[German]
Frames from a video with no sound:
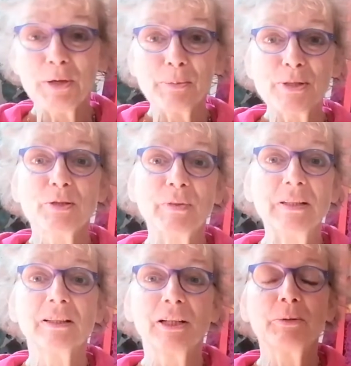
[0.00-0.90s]
habe. Also wenn
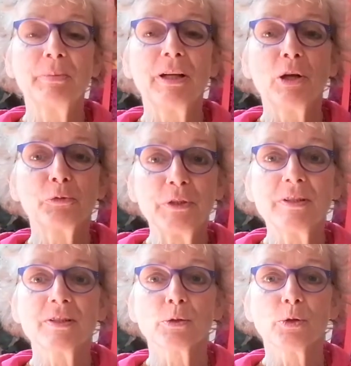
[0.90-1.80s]
ihr keinen Bärlauch
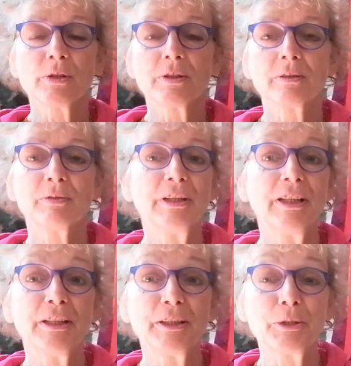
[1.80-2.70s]
finden solltet, wenn
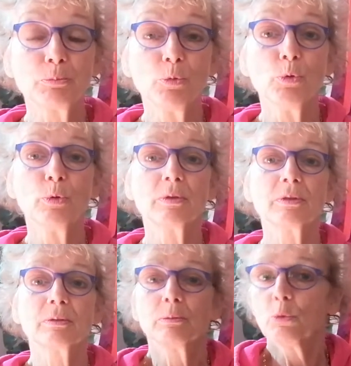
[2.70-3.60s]
ihr ihn nicht
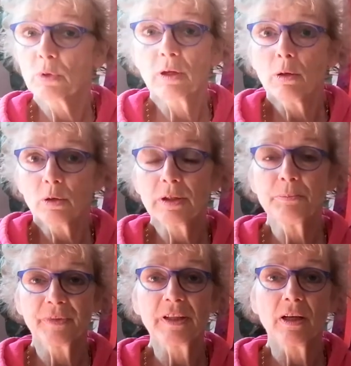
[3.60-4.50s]
mögt oder auch
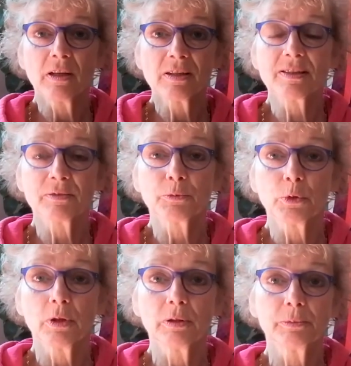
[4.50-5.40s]
eben wenn ihr Angst
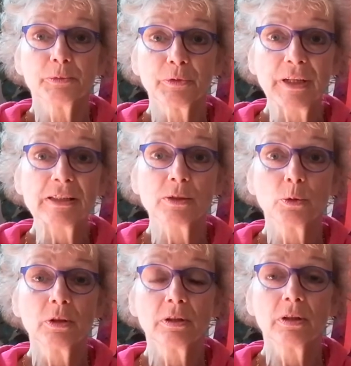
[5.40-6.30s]
vor
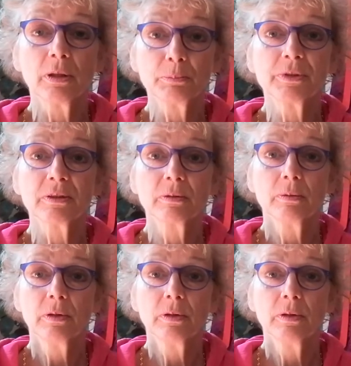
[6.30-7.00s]
Verwechslungen habt